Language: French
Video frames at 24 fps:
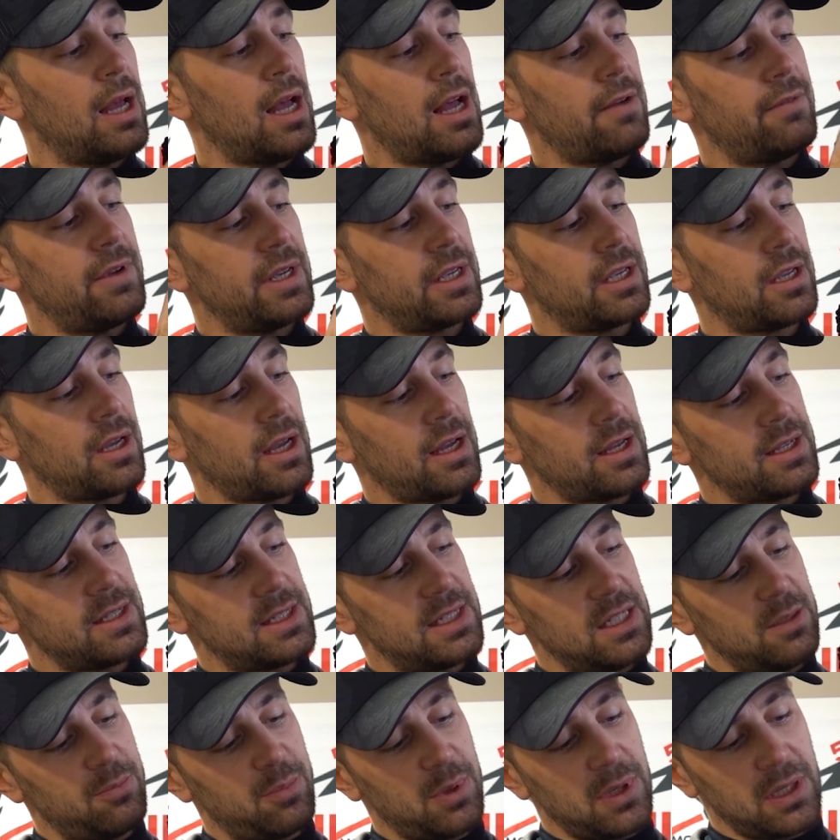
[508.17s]
avec un
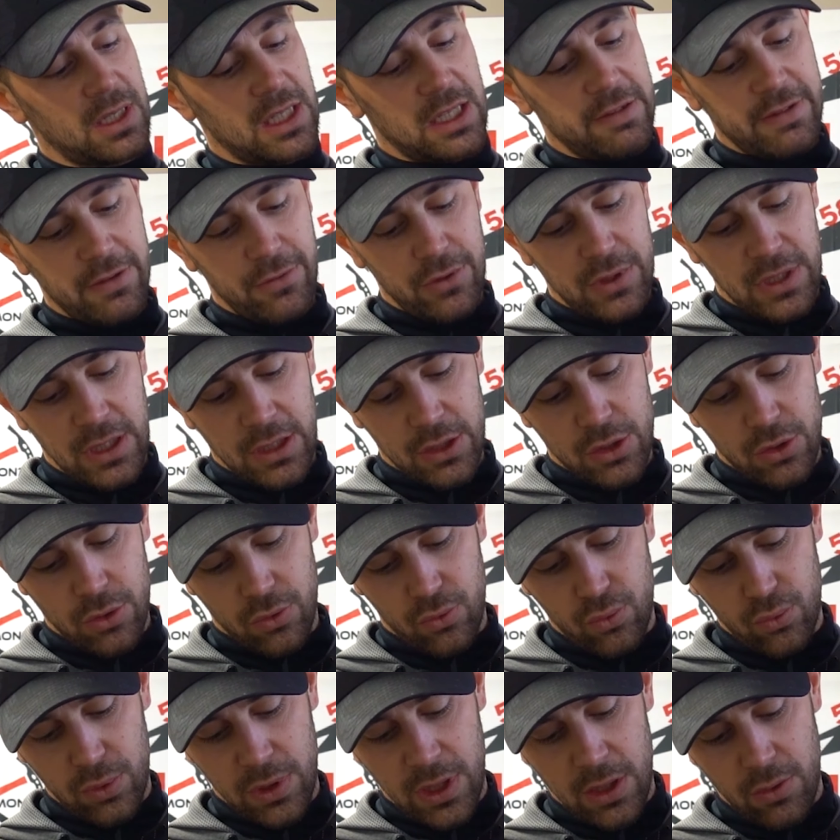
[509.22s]
zip qui va venir sur
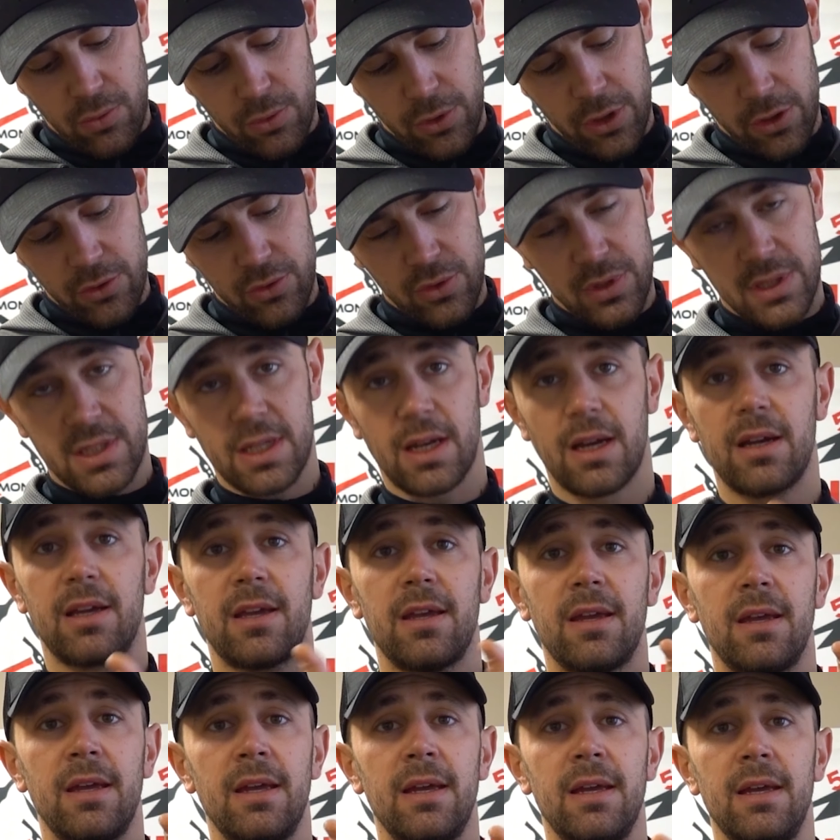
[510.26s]
toute la longueur du sac,
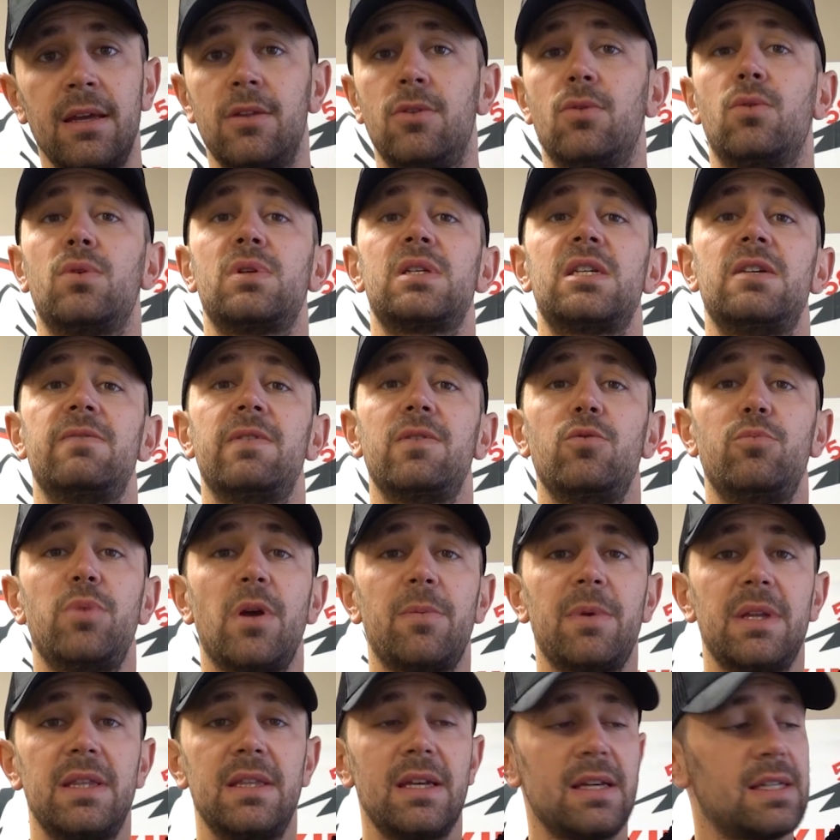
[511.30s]
donc ce qui va nous
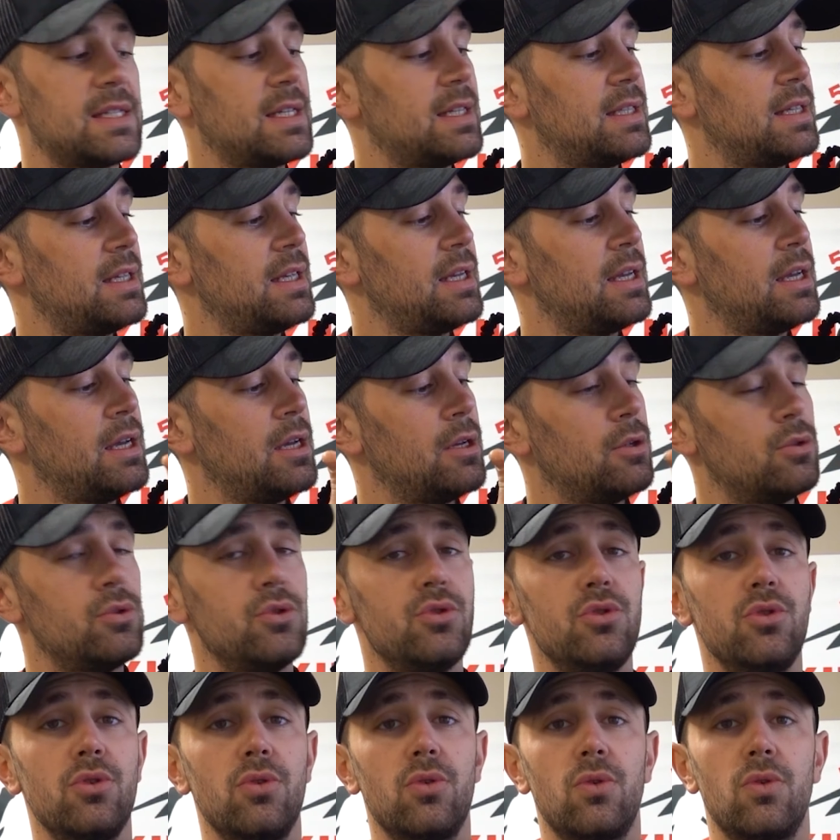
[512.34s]
permettre d'accéder
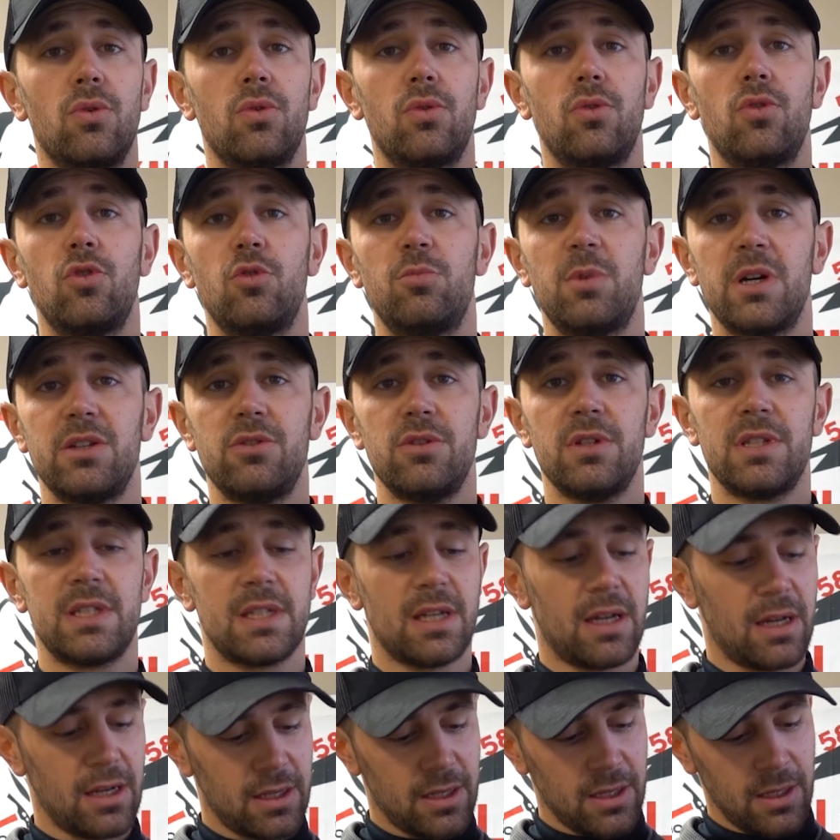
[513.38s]
du haut au bas du
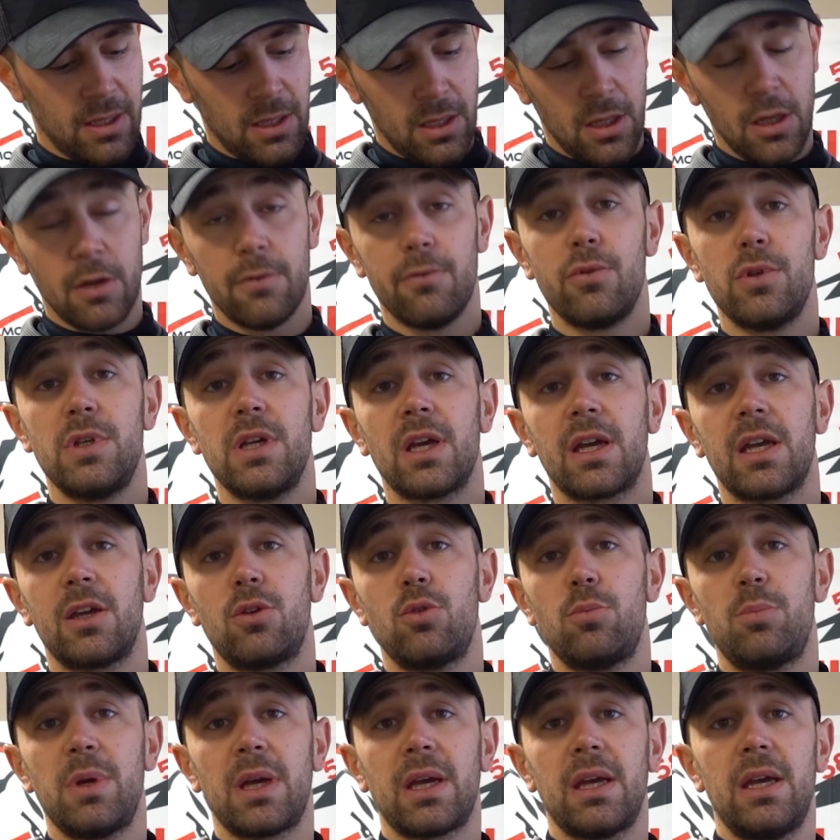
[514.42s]
sac, venir
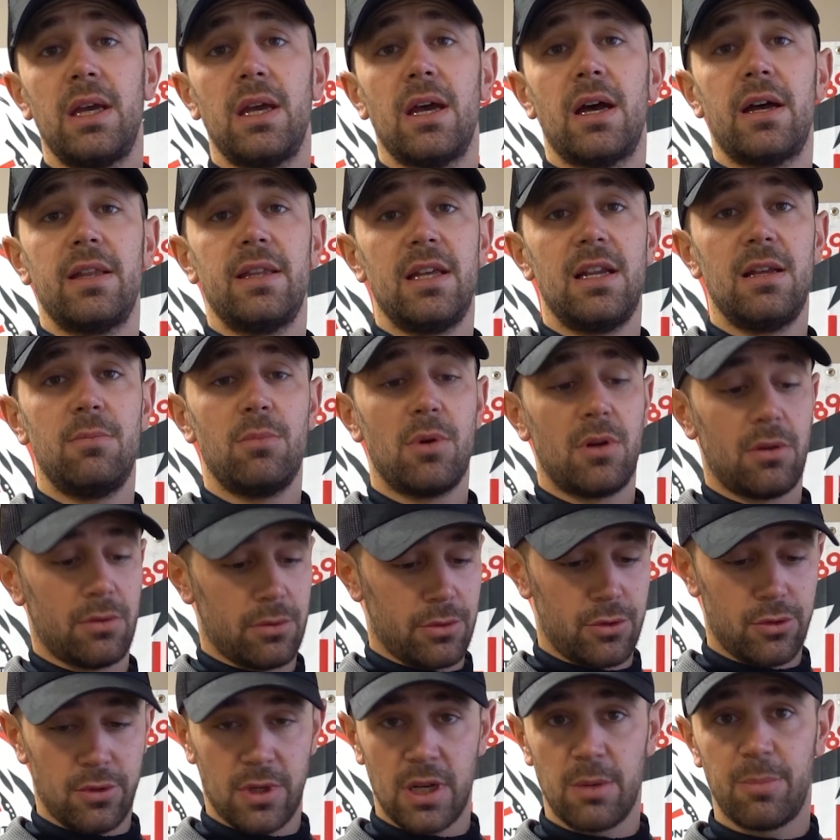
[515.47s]
récupérer un élément
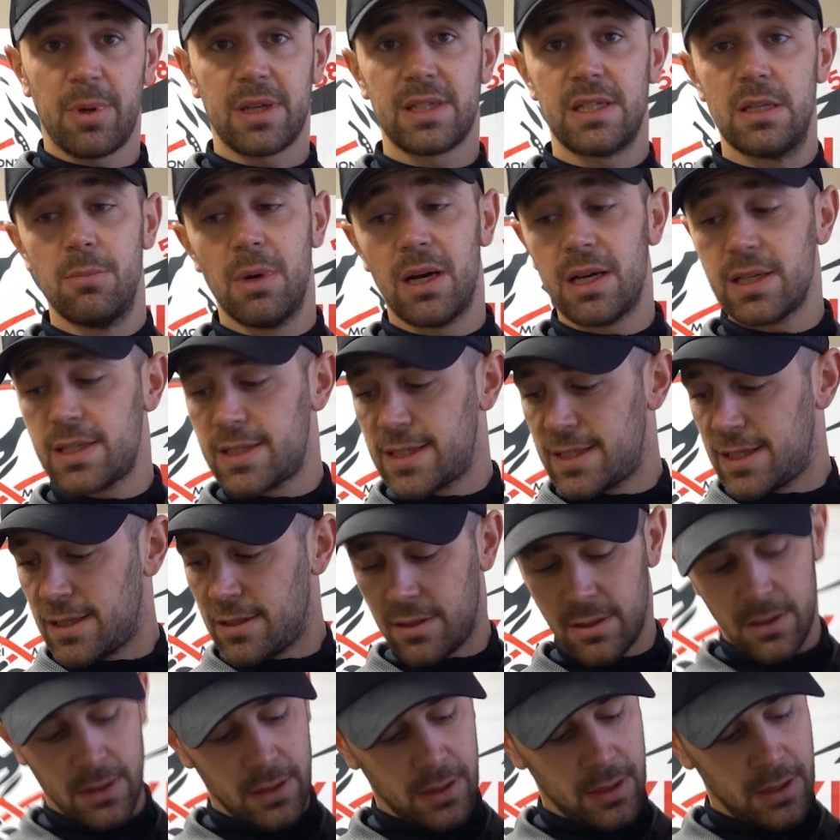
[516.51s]
sur la partie basse
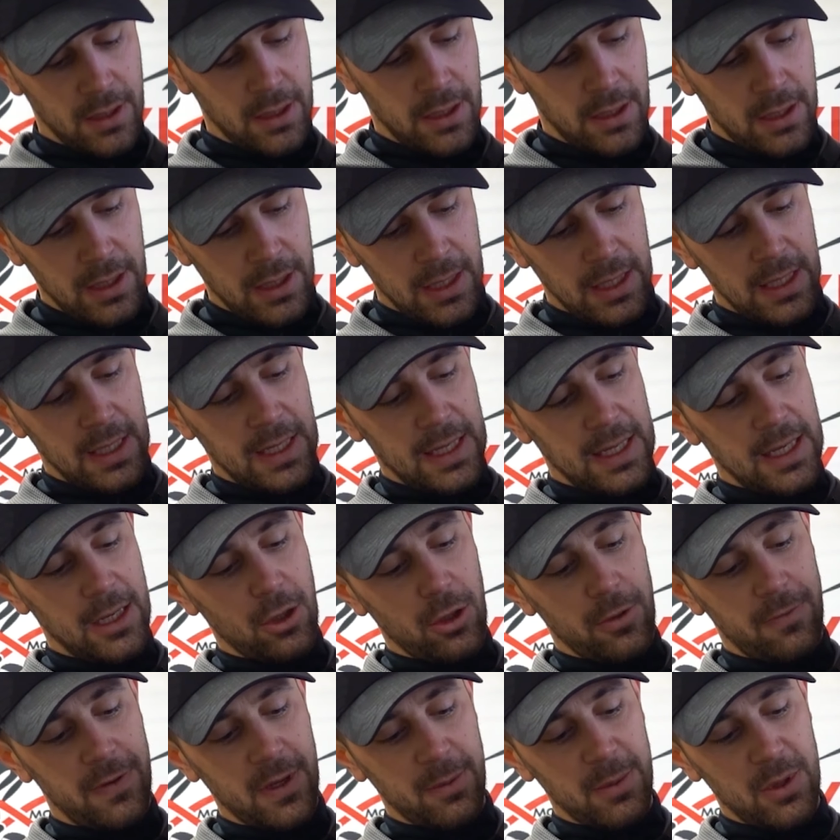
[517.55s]
et
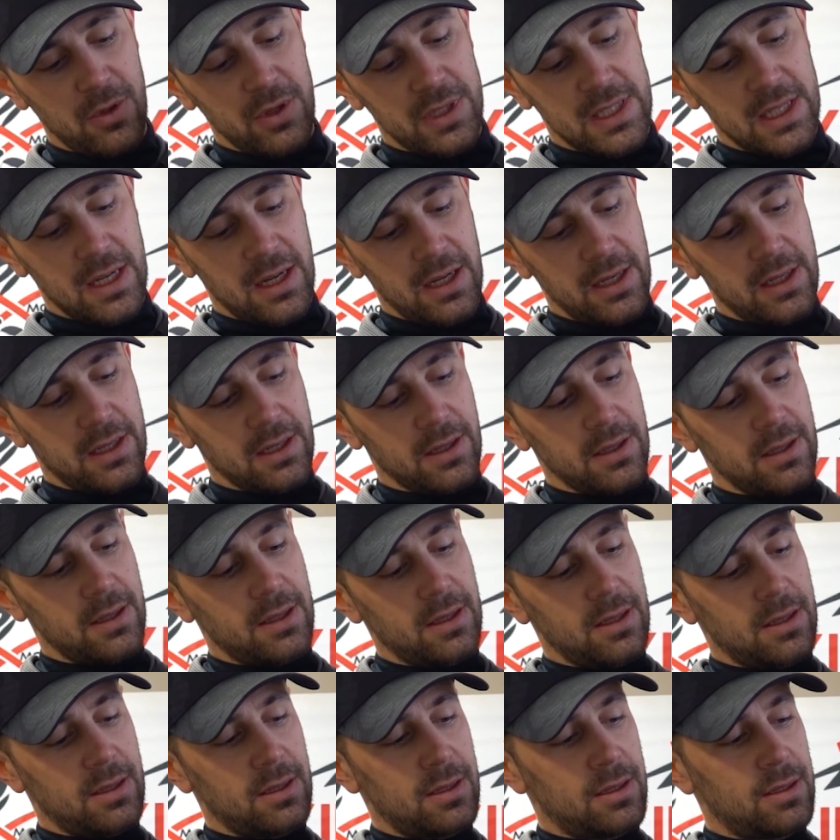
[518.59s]
refermer le sac
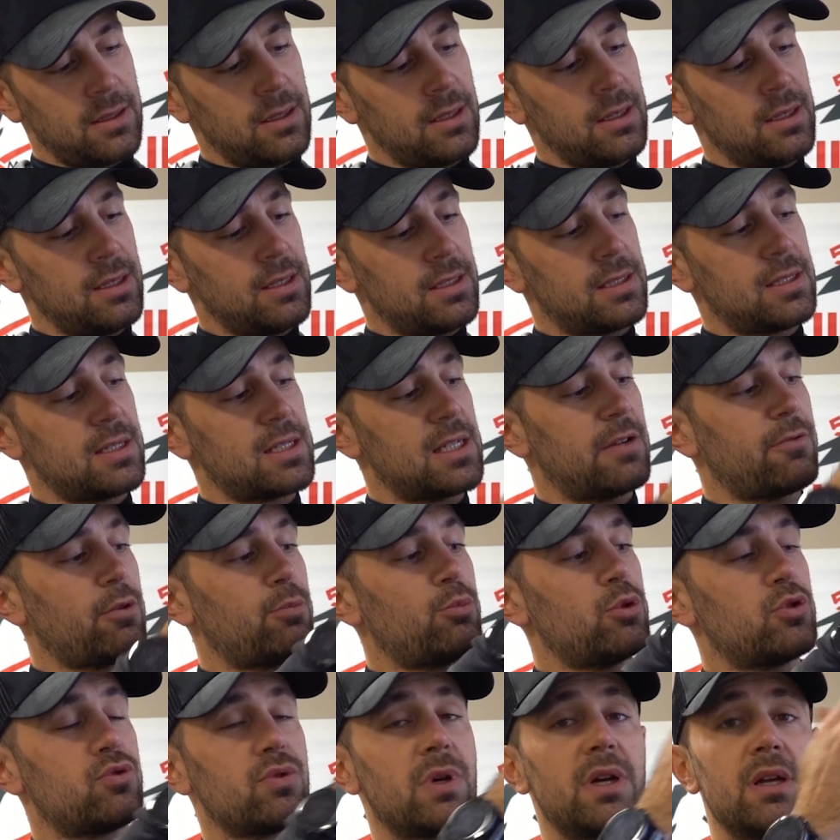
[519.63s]
sans avoir
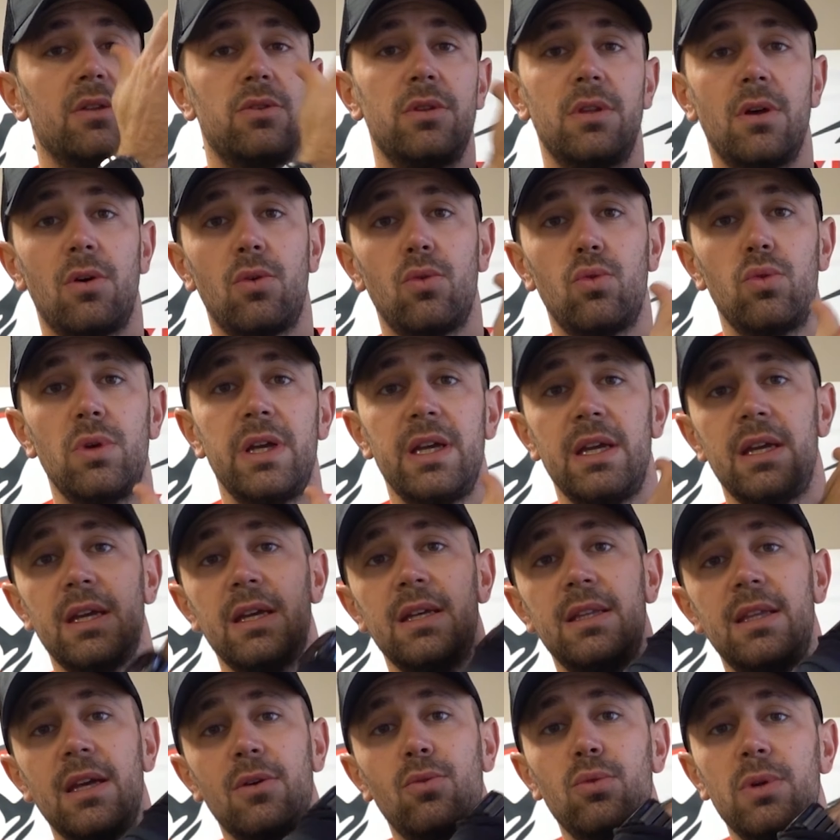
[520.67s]
besoin d'enrouler et
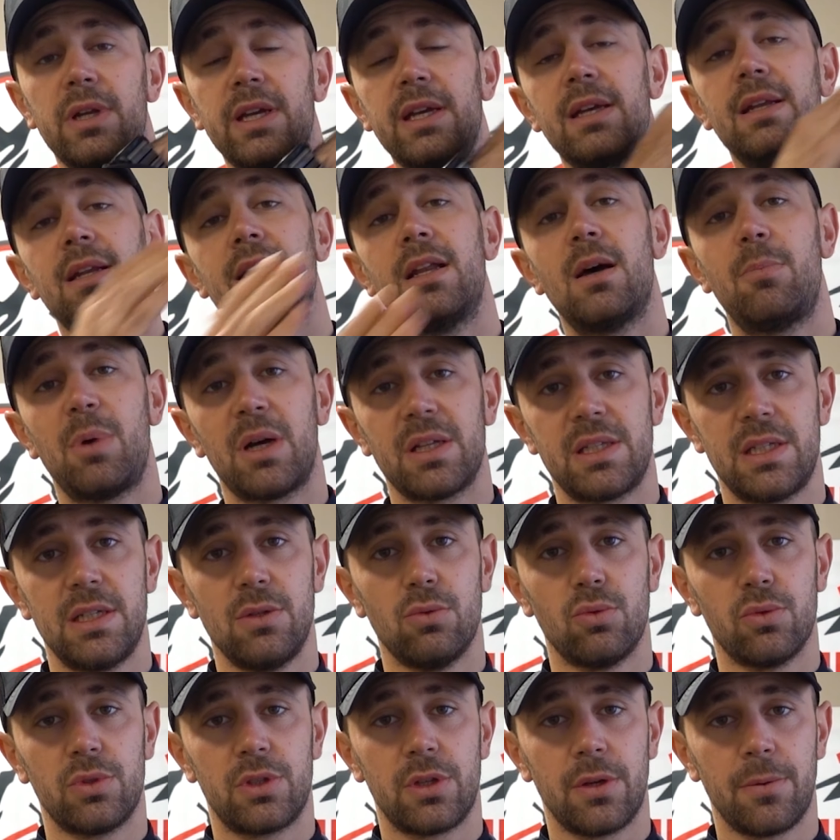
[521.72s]
dérouler la partie
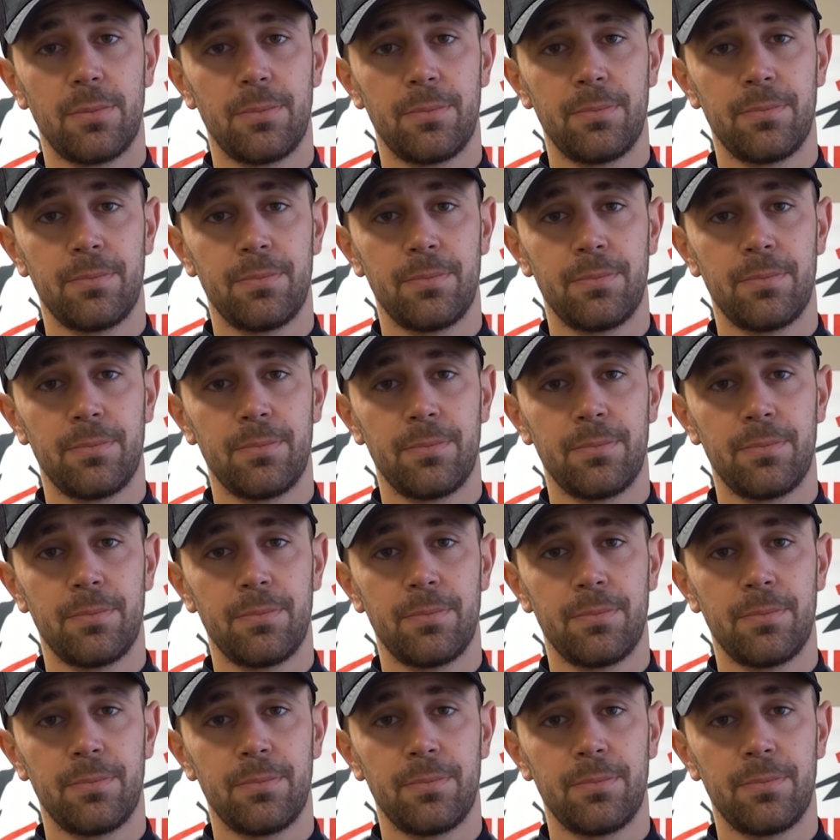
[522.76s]
haute.